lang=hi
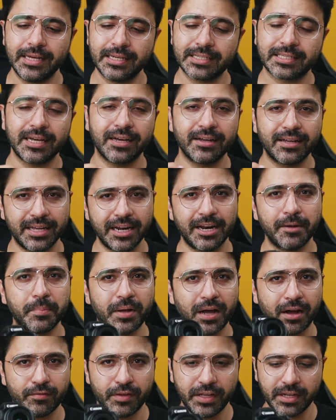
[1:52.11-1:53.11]
इसका ग्रिप
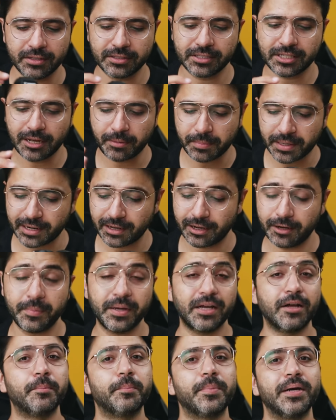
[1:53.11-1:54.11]
काफ़ी अच्छा है बट अगर
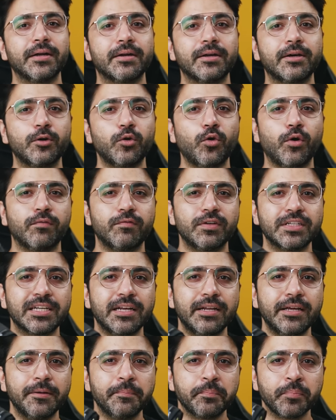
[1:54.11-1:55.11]
मैं कंपेयर करूँ
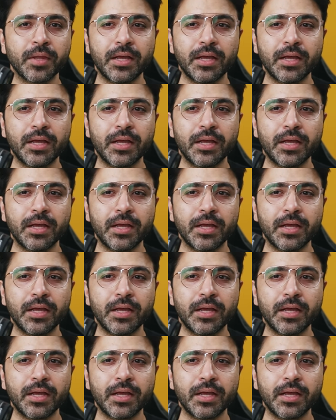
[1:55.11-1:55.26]
ऑब्वियसली